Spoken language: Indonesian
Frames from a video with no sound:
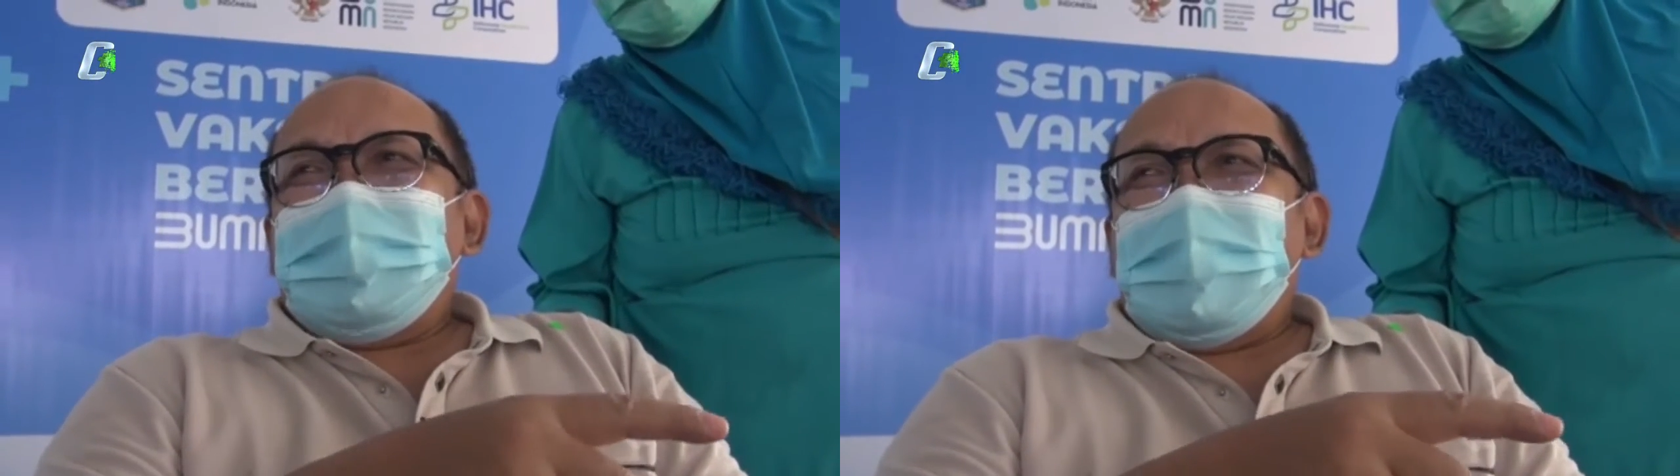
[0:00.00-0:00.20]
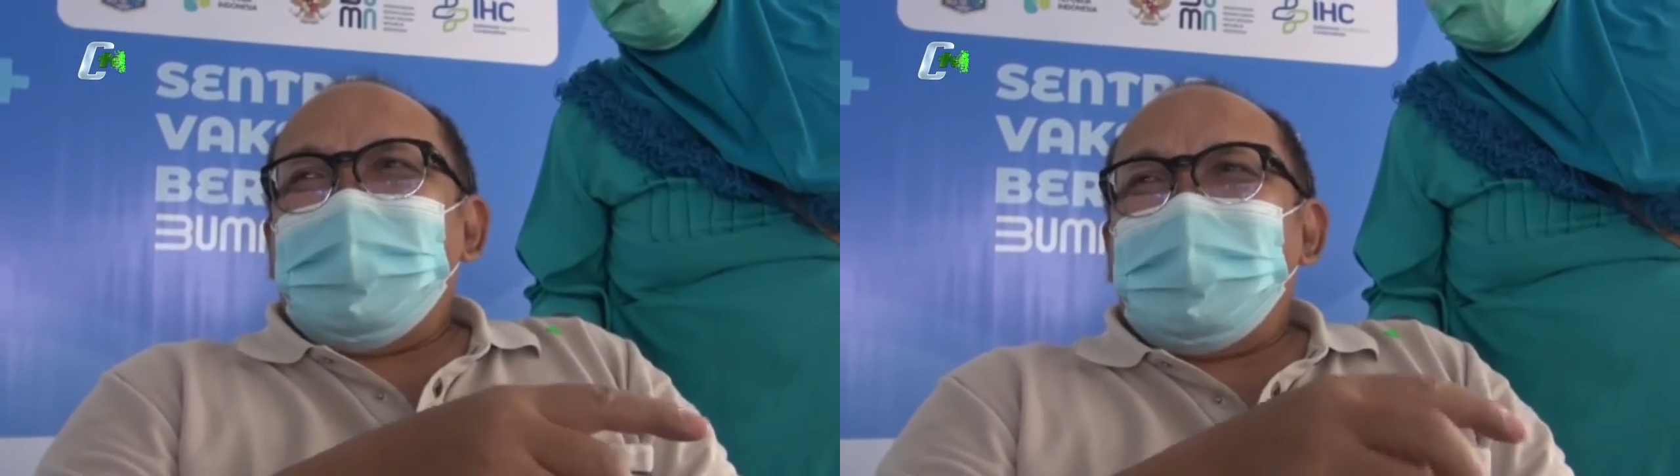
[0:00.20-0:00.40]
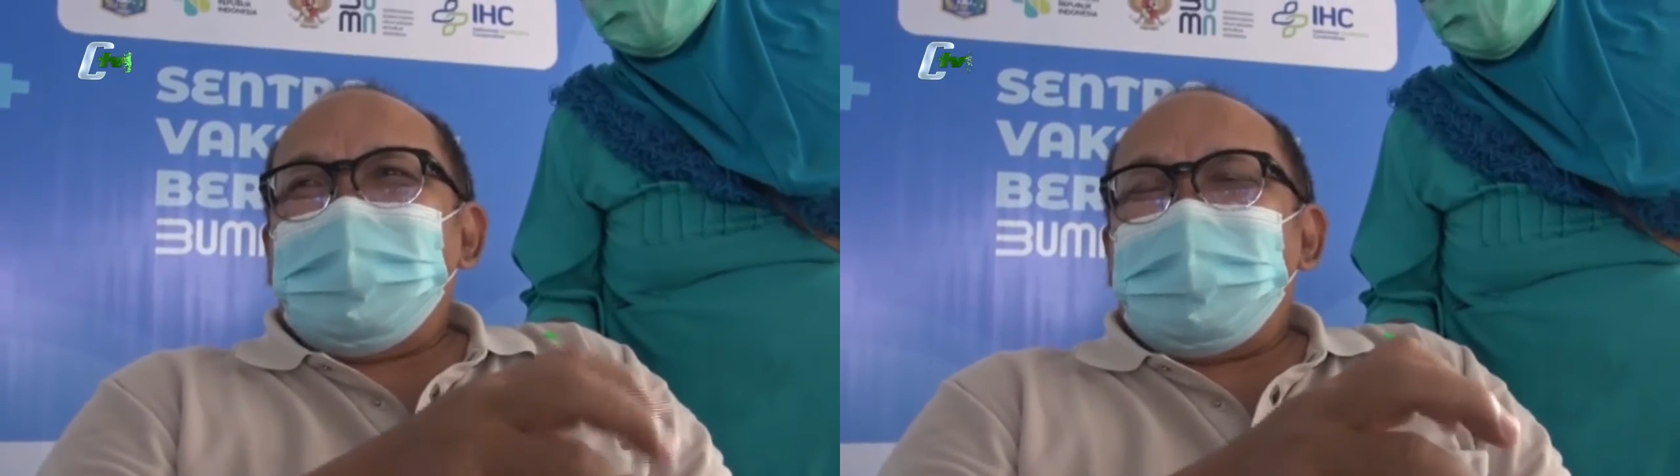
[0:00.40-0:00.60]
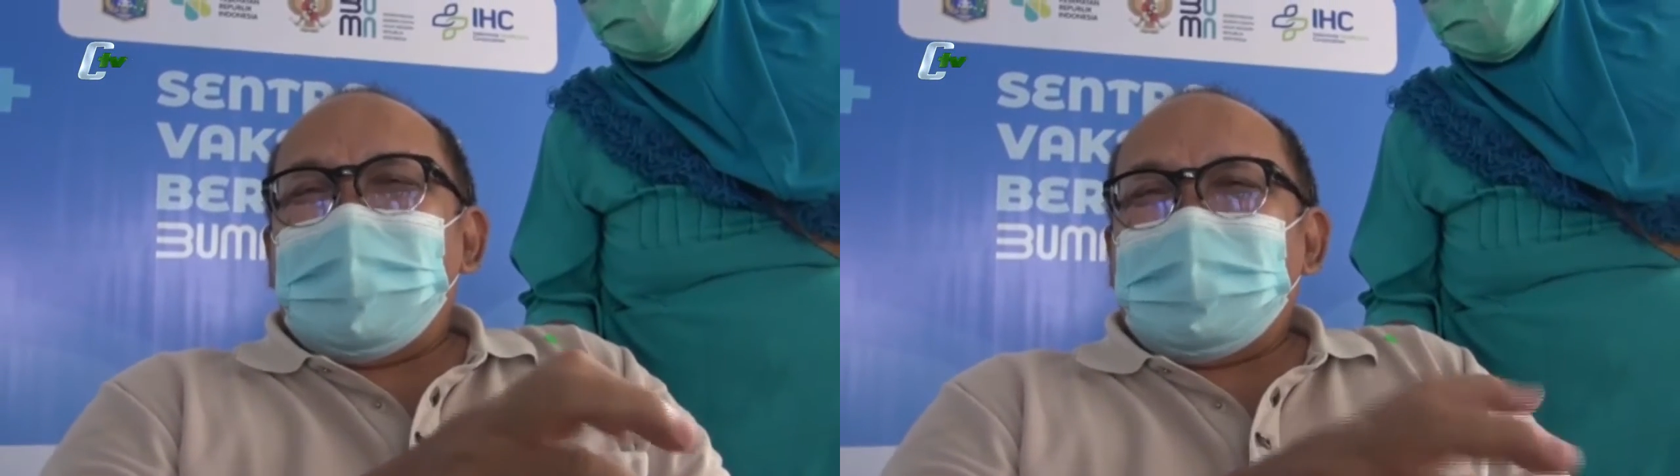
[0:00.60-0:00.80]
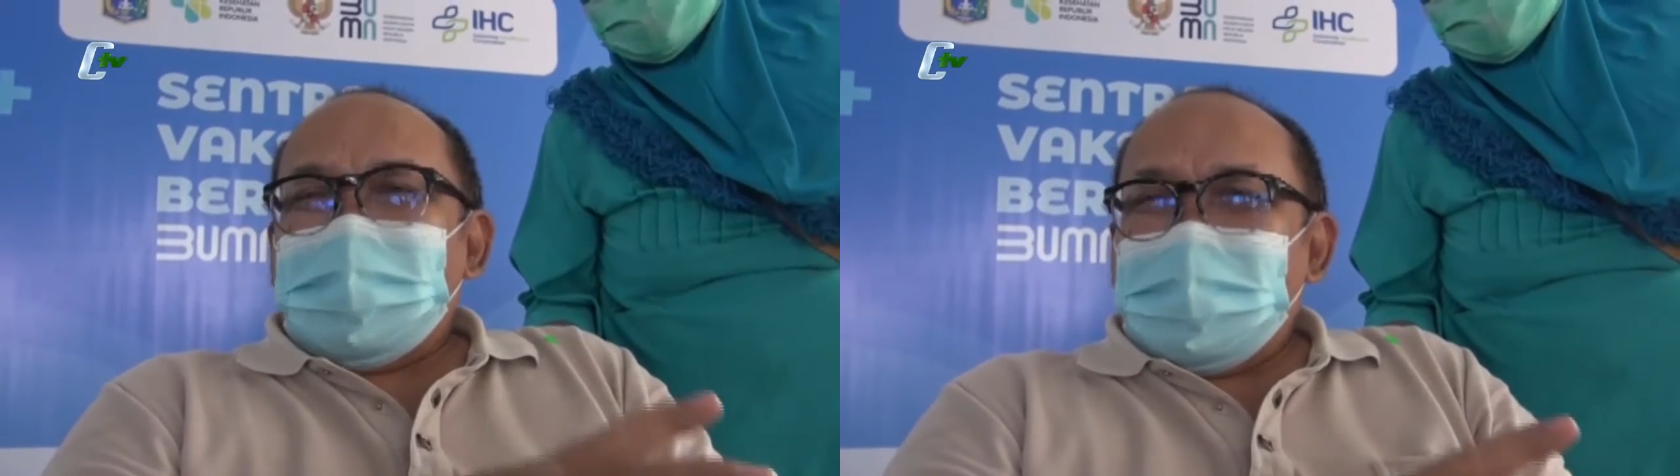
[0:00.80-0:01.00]
tadi
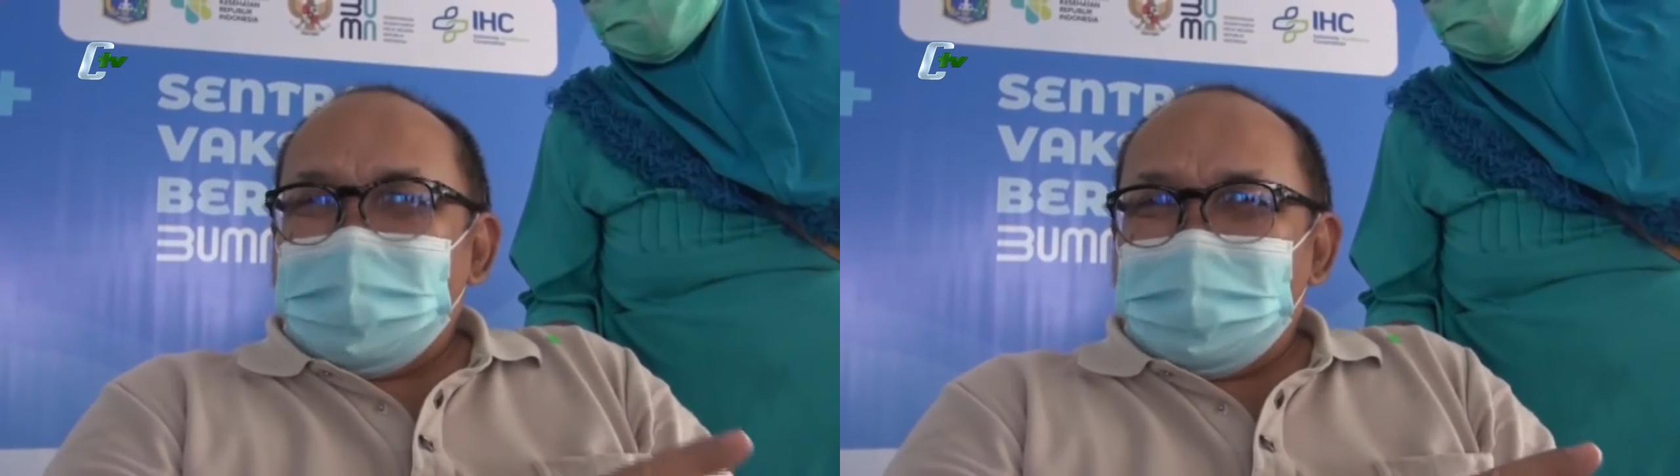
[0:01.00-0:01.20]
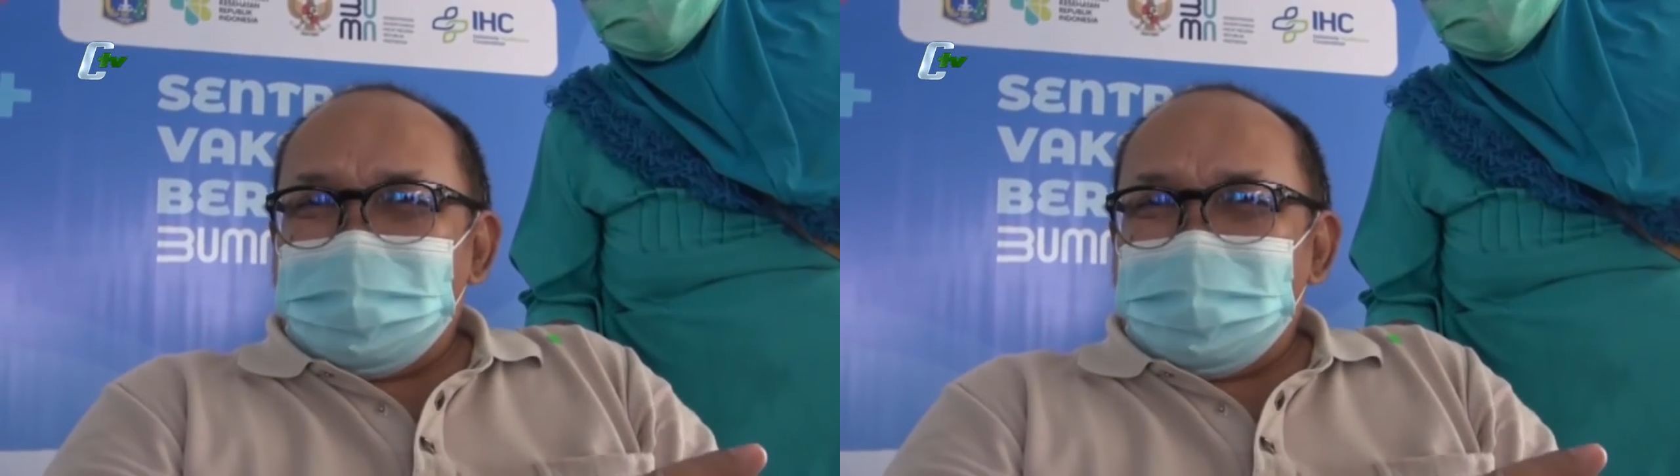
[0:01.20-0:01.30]
diperiksa